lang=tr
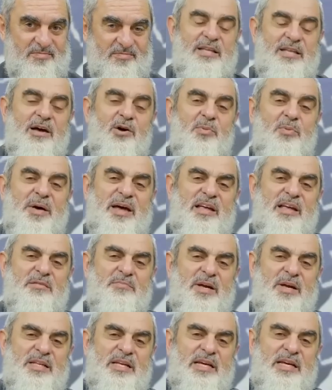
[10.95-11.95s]
Tövbe
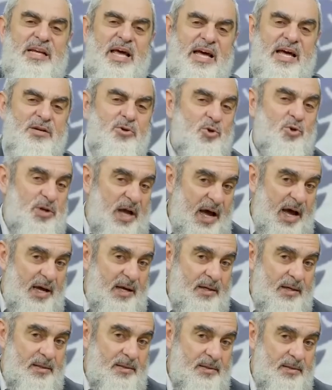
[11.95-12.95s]
etmediğin her
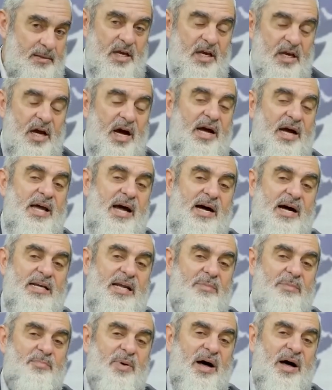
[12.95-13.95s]
günah,
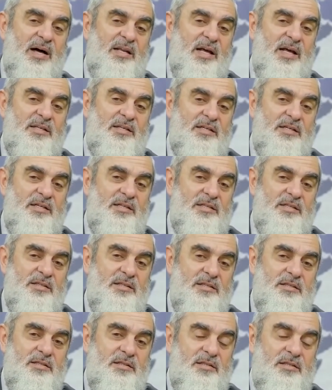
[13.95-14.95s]
ayağına bağladığın
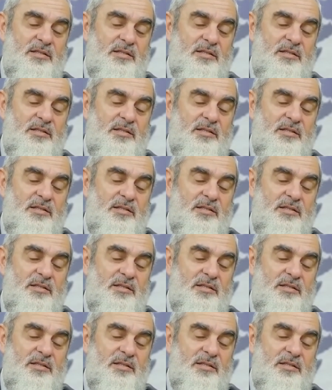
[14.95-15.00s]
